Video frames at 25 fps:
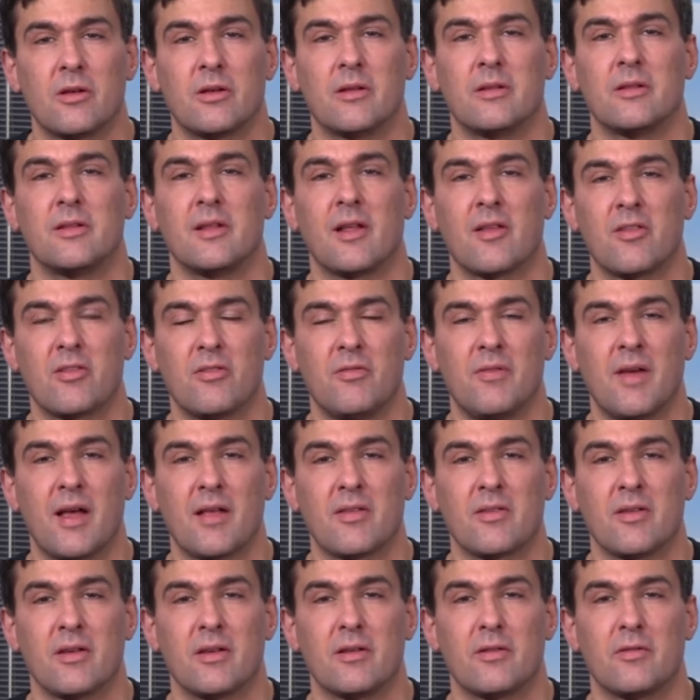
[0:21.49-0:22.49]
на
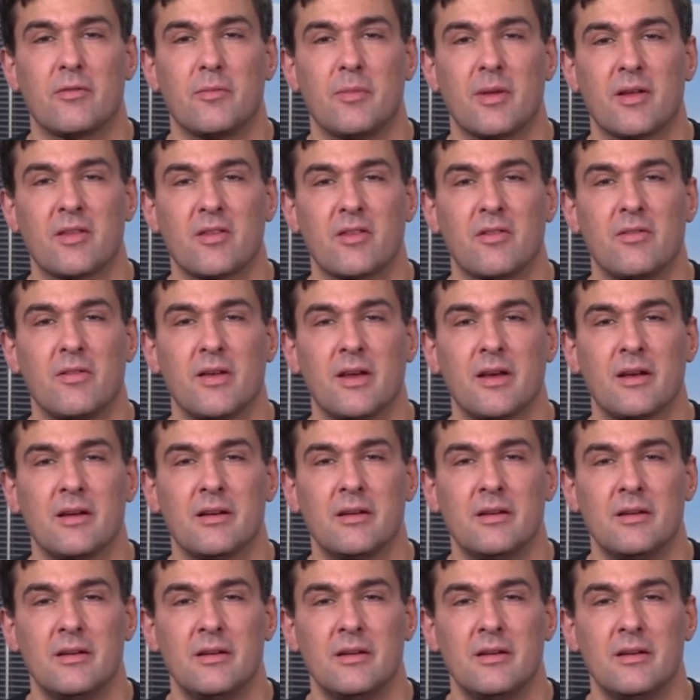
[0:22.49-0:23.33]
связи в Москве,